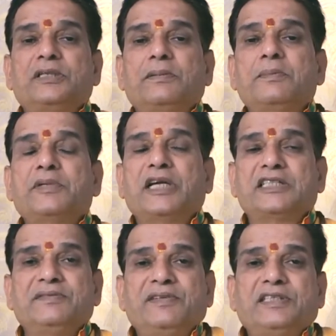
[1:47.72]
से जब हम
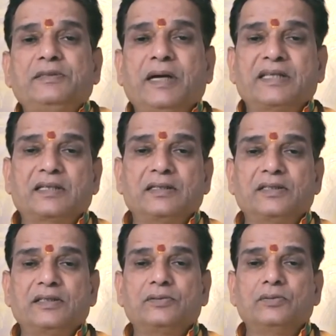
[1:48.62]
राशिफल की बात
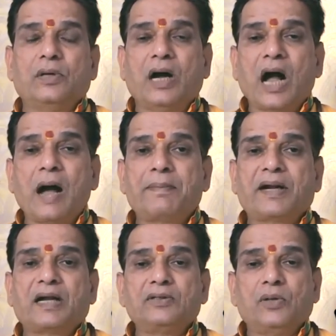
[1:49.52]
करते हैं तो
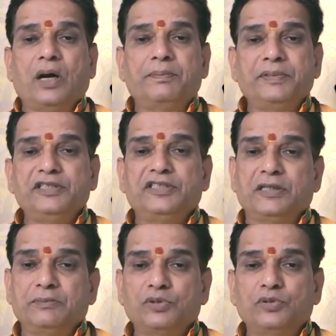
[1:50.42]
आपका जो अपनी
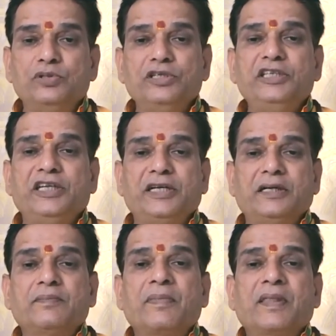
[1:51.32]
जन्म कुंडली है